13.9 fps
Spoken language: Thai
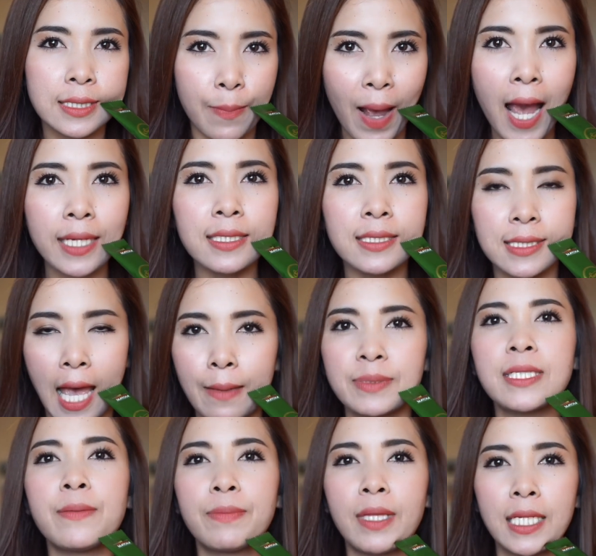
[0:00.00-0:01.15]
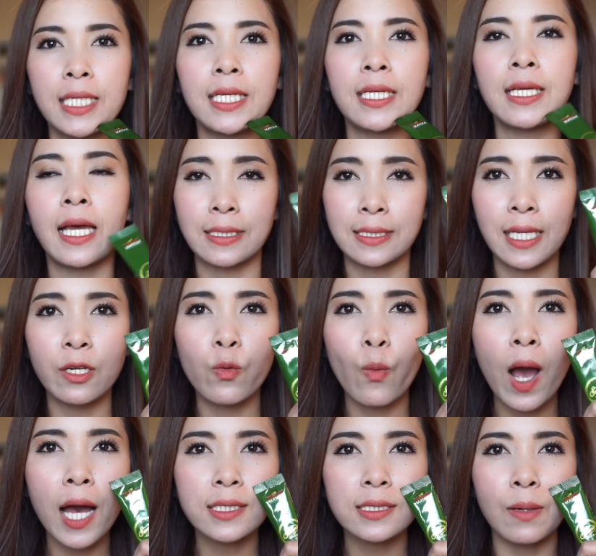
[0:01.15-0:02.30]
15-30นาที อย่างเช่น
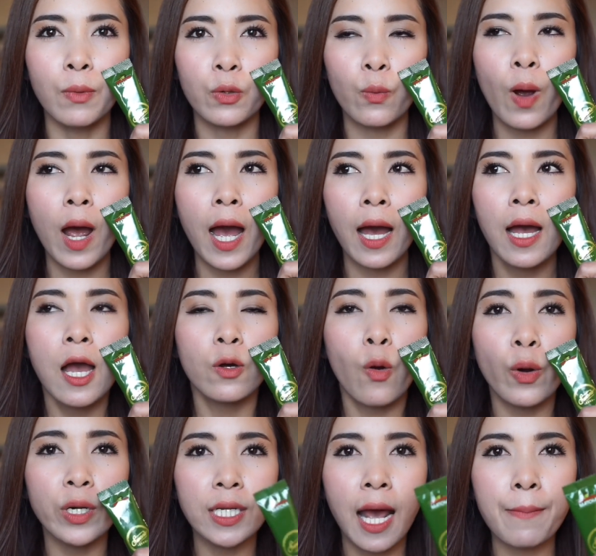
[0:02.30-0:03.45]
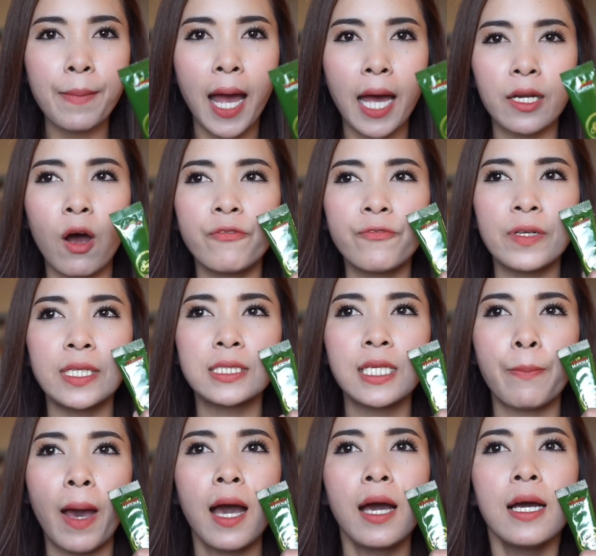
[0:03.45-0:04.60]
ว่า สมมติว่าคนที่ทำงานออฟฟิศ
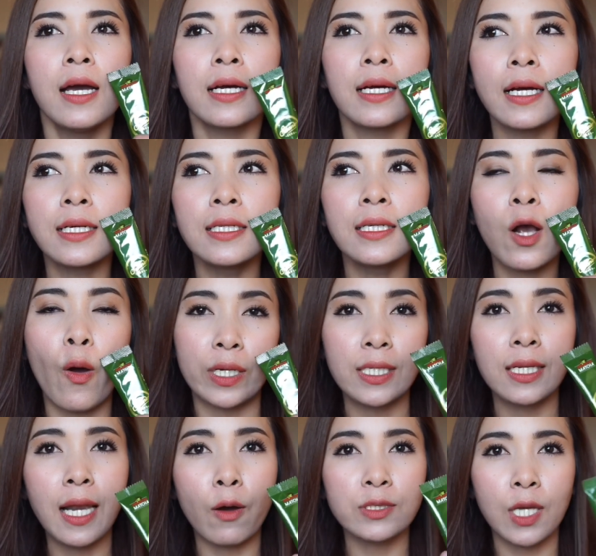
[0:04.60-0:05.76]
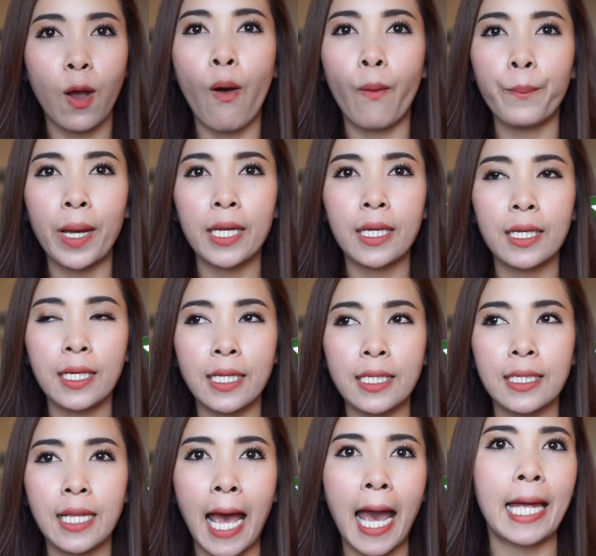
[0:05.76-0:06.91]
ใช่ปะก็คือก่อนที่เราจะออกไปกิน
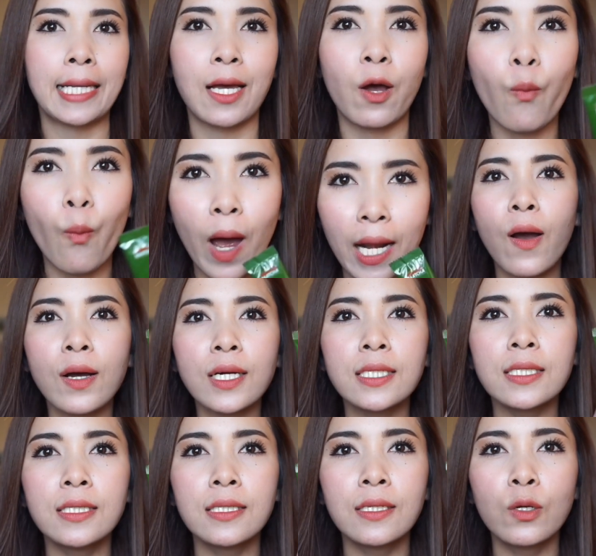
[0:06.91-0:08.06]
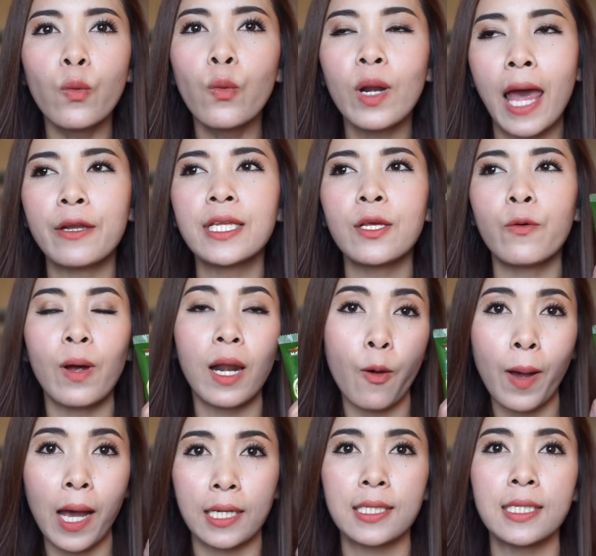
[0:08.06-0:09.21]
อาหารกลางวัน ก็คือรู้แล้วนี่ว่าเรา
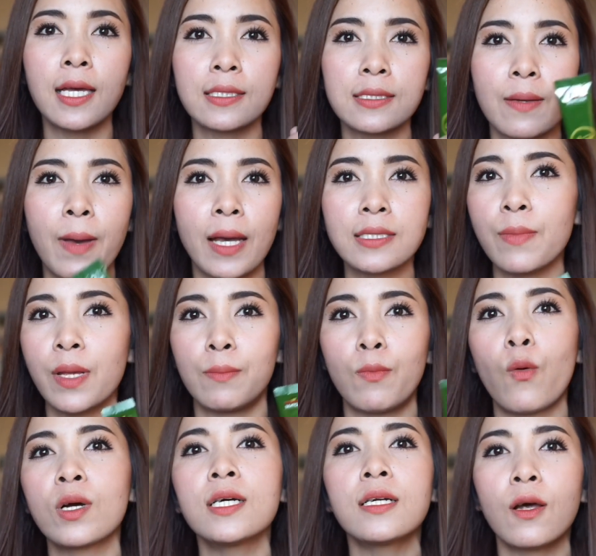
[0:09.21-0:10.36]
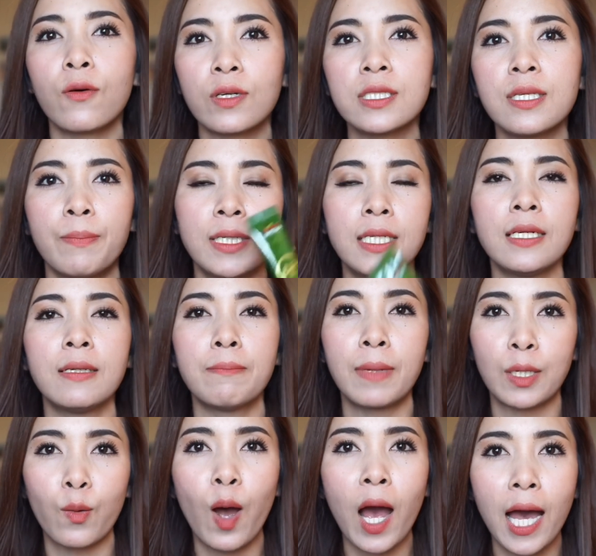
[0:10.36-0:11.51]
พักเที่ยงใช่ไหม11โมงครึ่งเราก็หยิบมาดื่ม
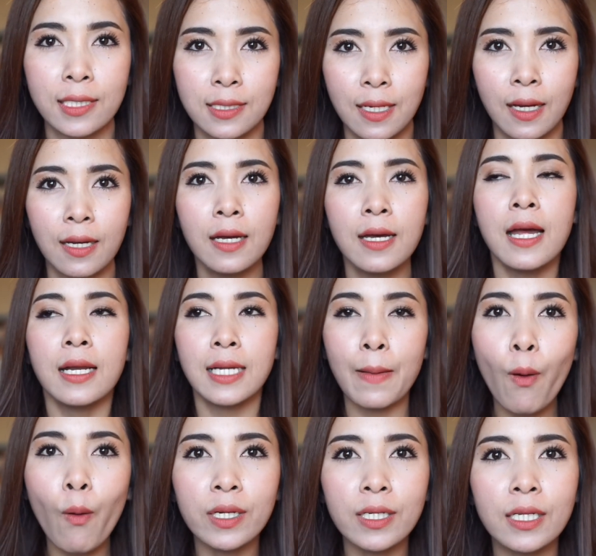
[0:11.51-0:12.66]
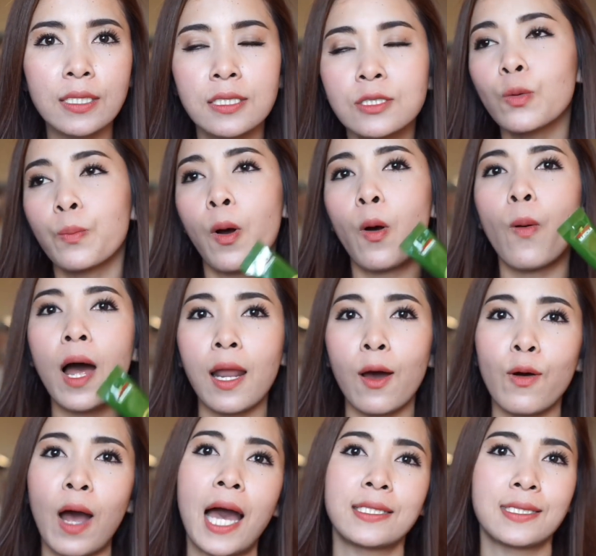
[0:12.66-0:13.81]
มันก็อาจจะได้ผลดีที่สุด เพราะว่า
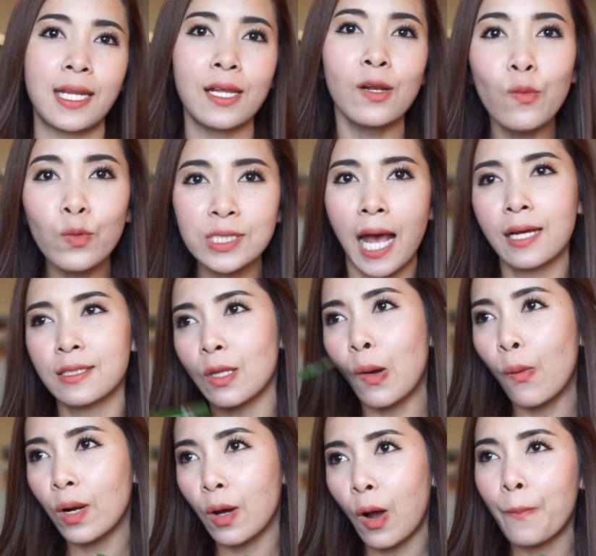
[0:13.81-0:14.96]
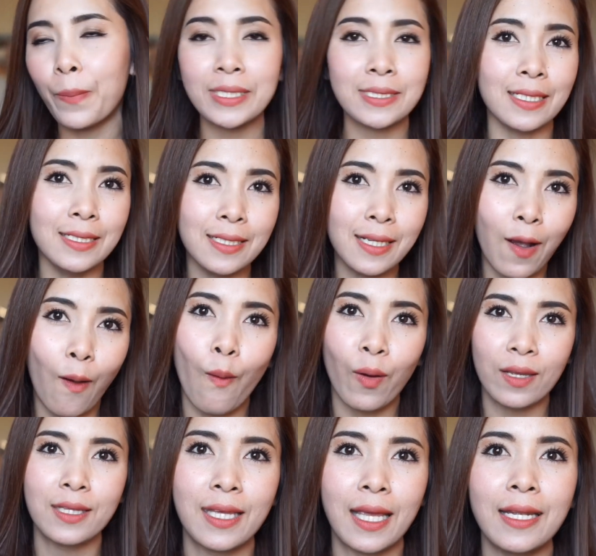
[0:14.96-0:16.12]
เราอาจจะได้ลุกจากโต๊ะแล้วก็ไปซื้อขอ
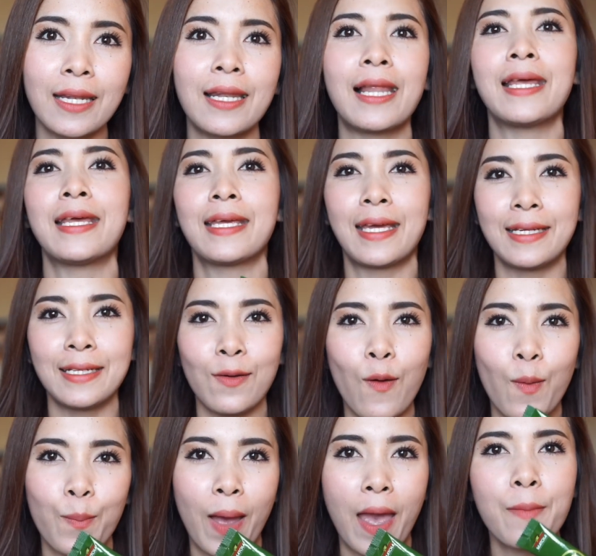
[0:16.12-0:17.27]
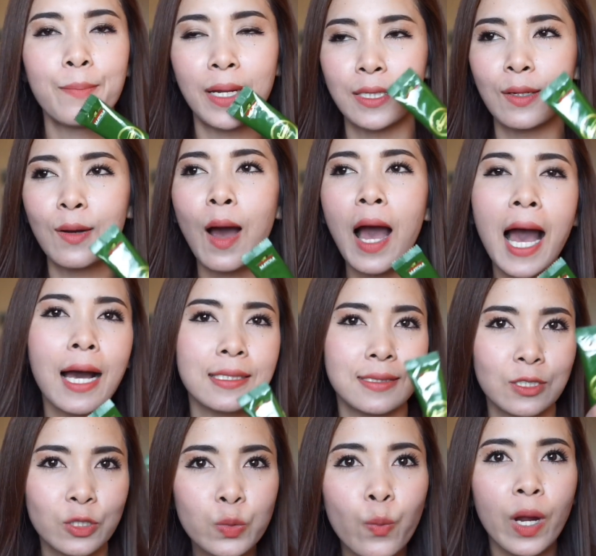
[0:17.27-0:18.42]
กินอะไรอย่างเงี้ยนึกออกไหมมันก็อาจ
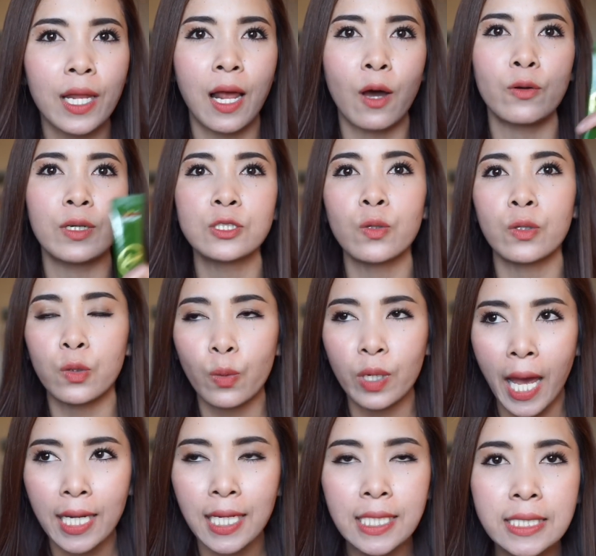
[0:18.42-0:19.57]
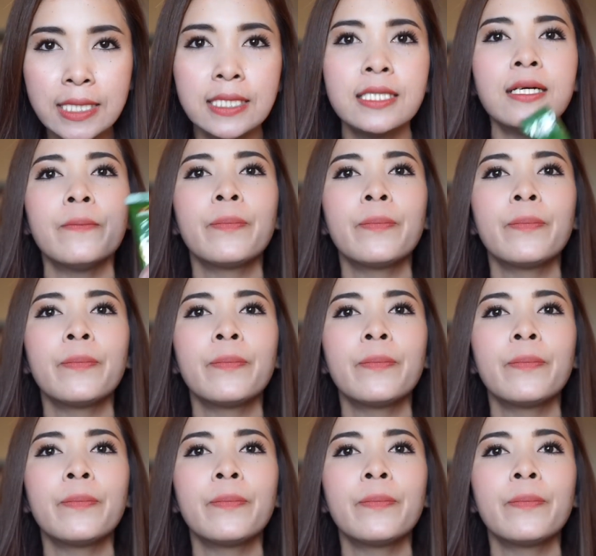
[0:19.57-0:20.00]
จะช่วยเราในส่วนตรงนั้นหรือ